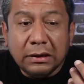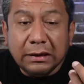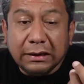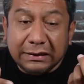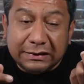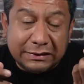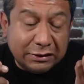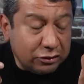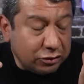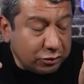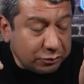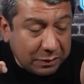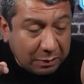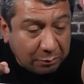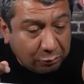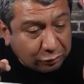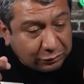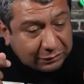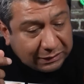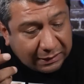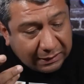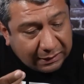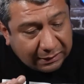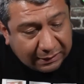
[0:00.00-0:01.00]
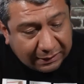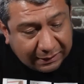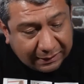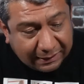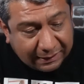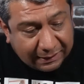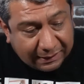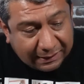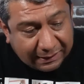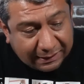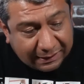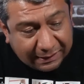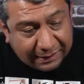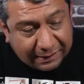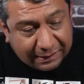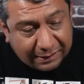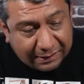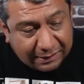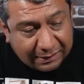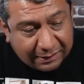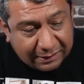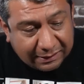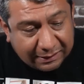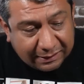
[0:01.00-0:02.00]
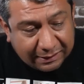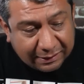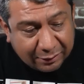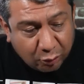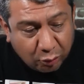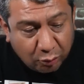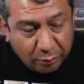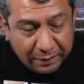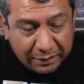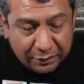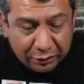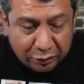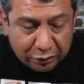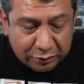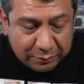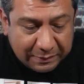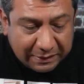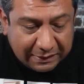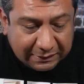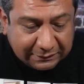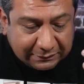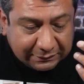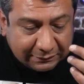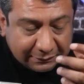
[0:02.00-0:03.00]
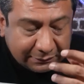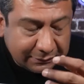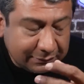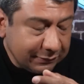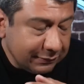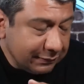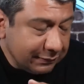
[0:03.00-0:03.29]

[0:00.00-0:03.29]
Y si nos vamos a, argumentos más,